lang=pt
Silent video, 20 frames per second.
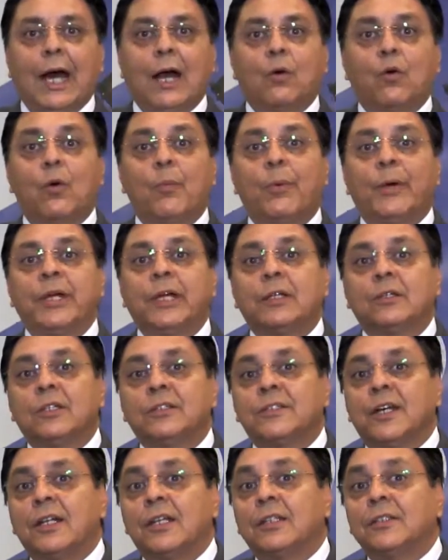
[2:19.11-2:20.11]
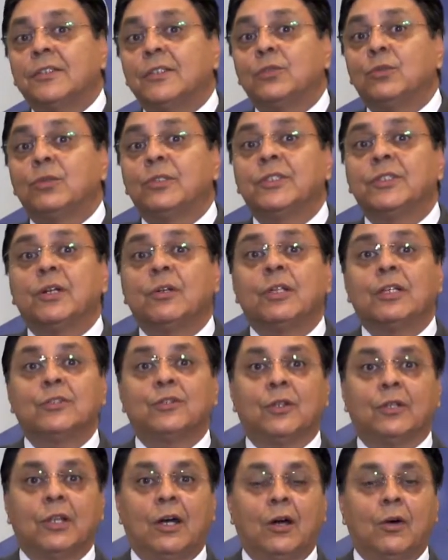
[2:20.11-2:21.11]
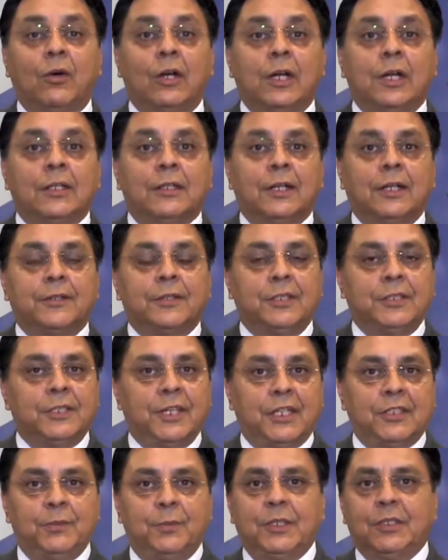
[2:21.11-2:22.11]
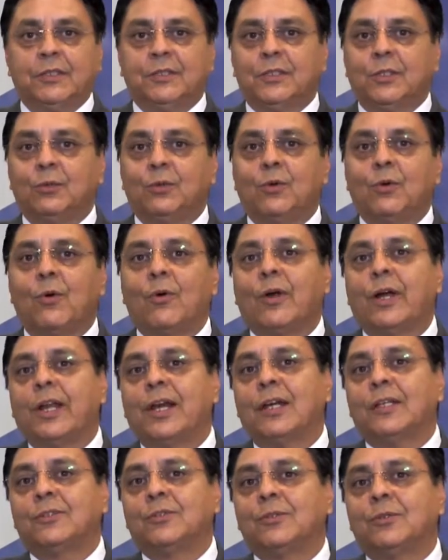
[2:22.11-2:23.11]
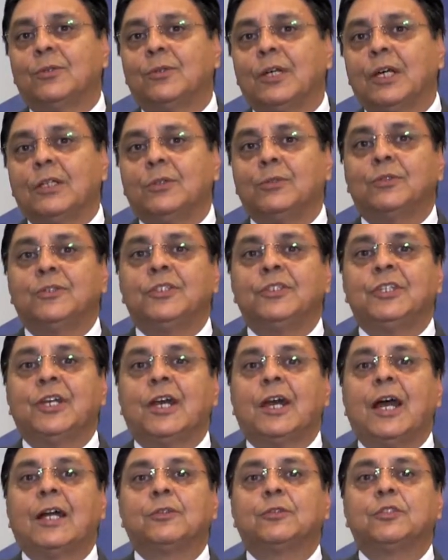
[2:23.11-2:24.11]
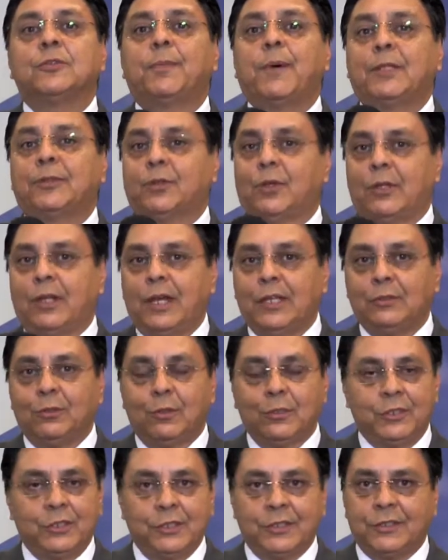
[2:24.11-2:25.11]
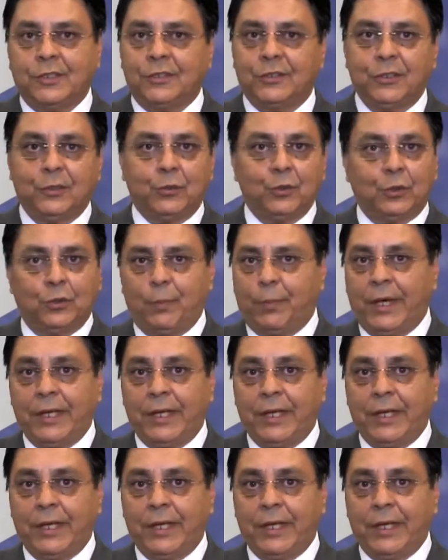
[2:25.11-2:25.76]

acompanhando essa discussão nacional na trigésima edição do Congresso dos Sindicatos Patronais Lojistas de todo o